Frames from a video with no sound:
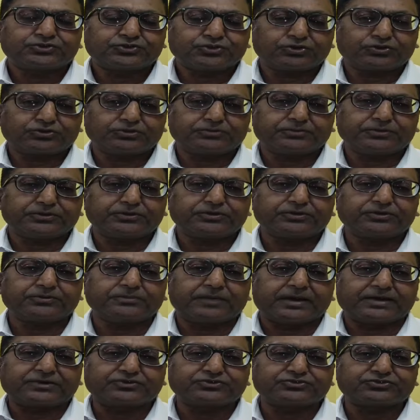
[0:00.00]
ছোটো মোটো
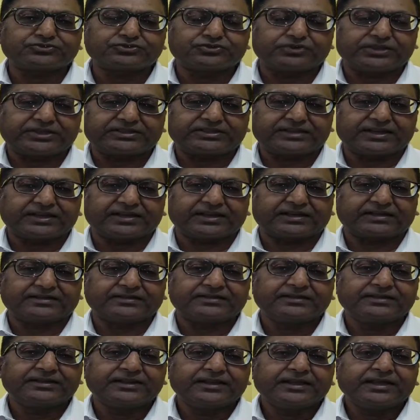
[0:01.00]
মানুষ নেতারা
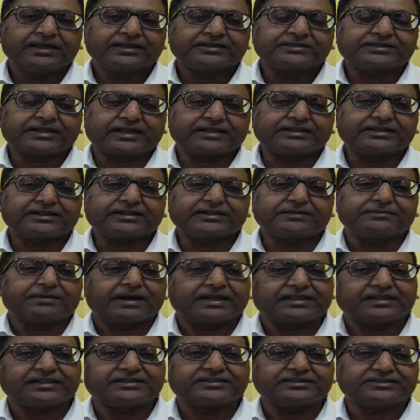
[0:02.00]
তাদেরকে
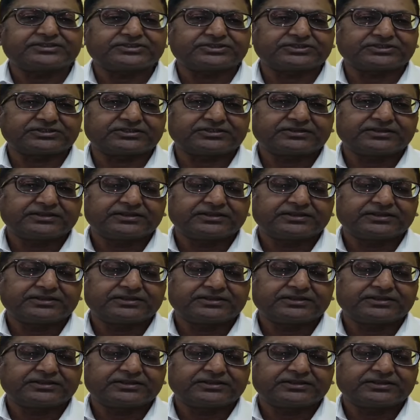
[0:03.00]
বাধা দিচ্ছে